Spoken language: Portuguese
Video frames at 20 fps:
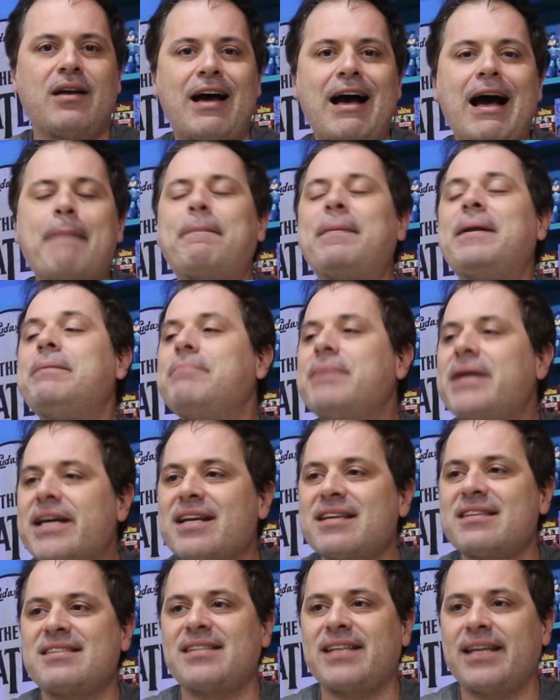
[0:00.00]
A
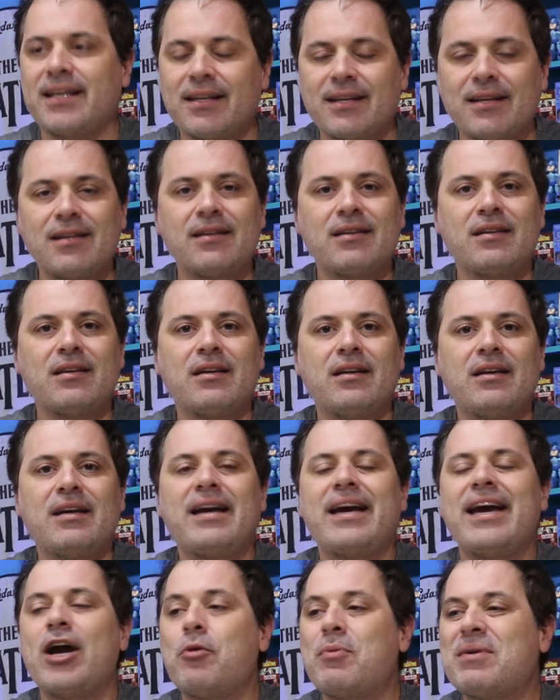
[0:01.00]
primeira cena
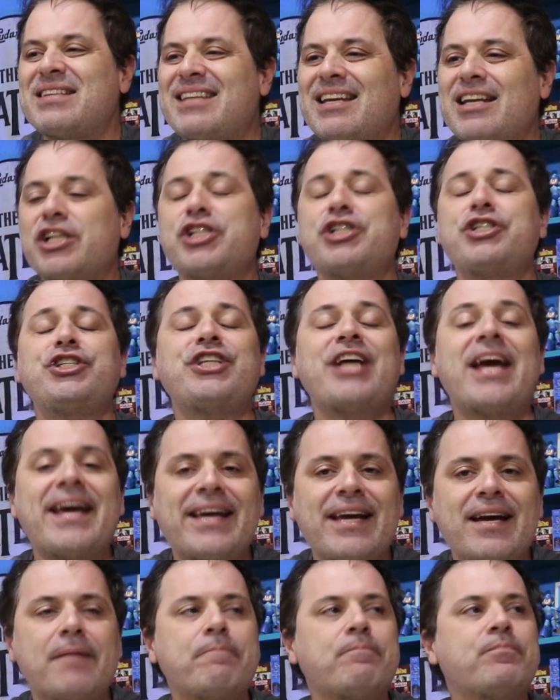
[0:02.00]
é uma cena
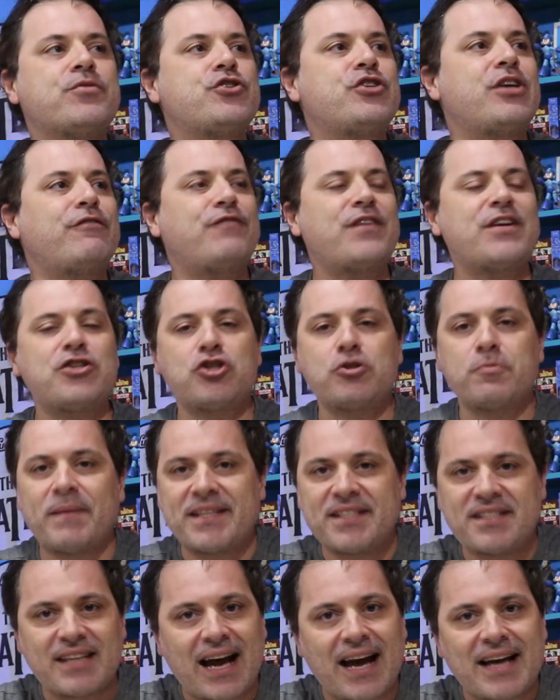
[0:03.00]
cheia de efeitos
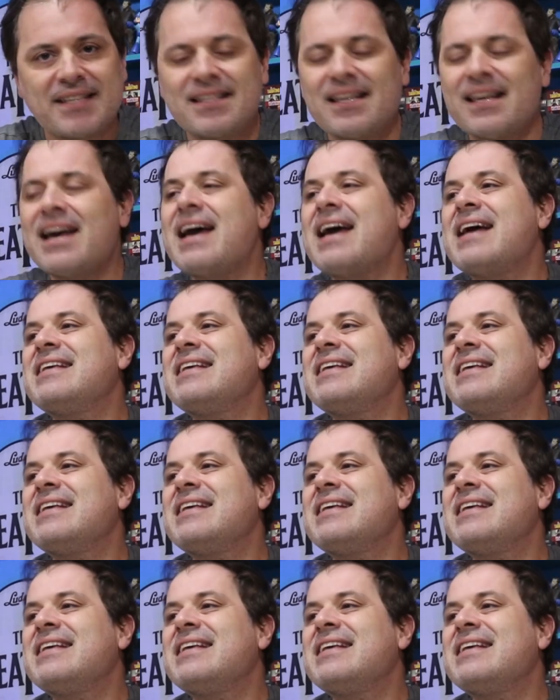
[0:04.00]
especiais,